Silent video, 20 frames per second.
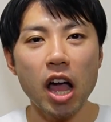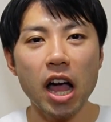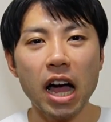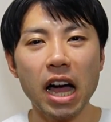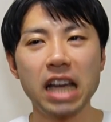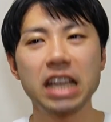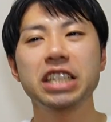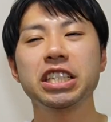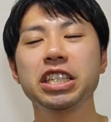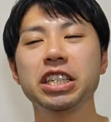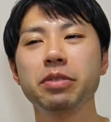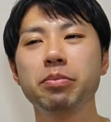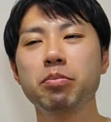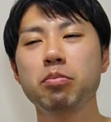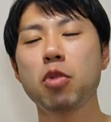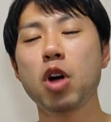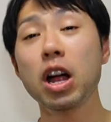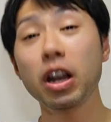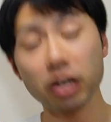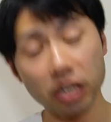配信
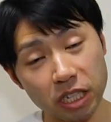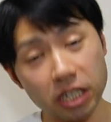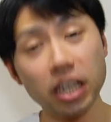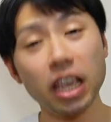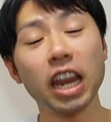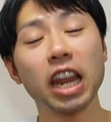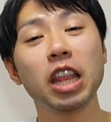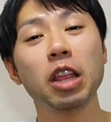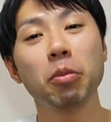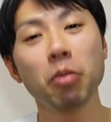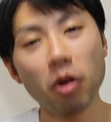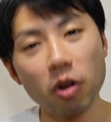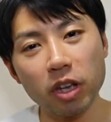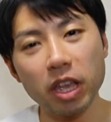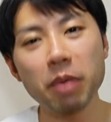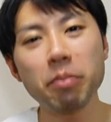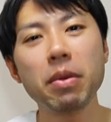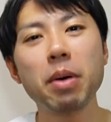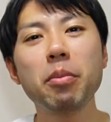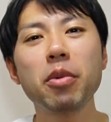もいいけれども、
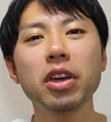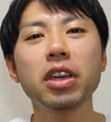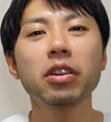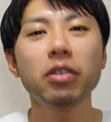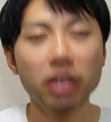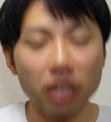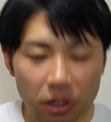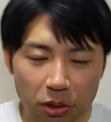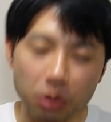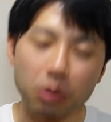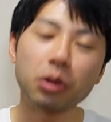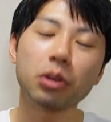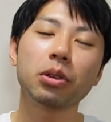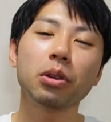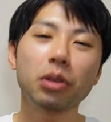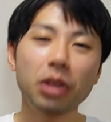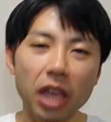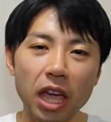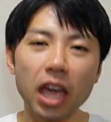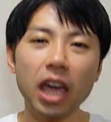現場もいいよねというこ
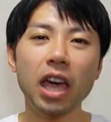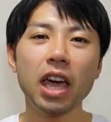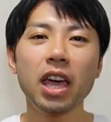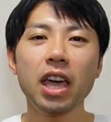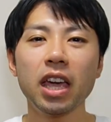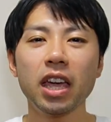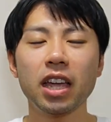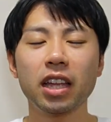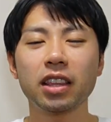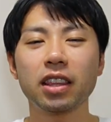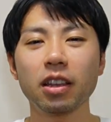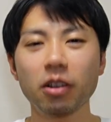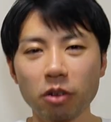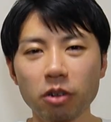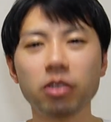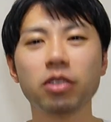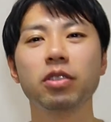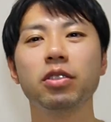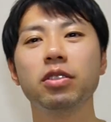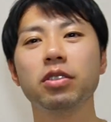とで、やってい
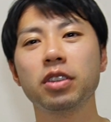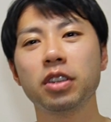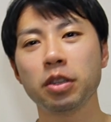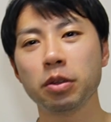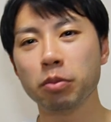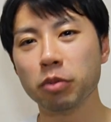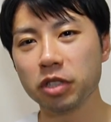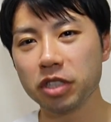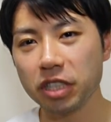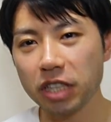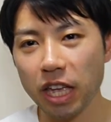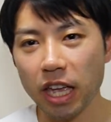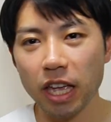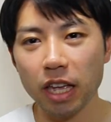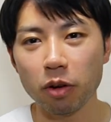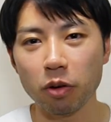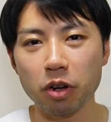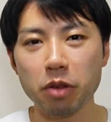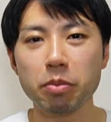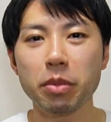こうという気持ち
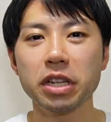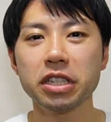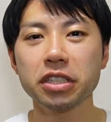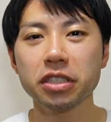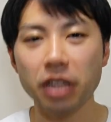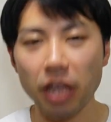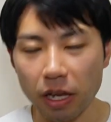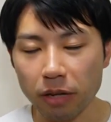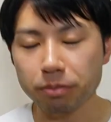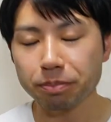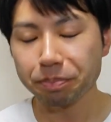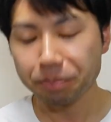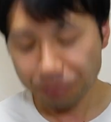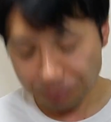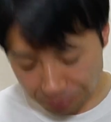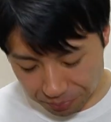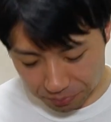でおりまして。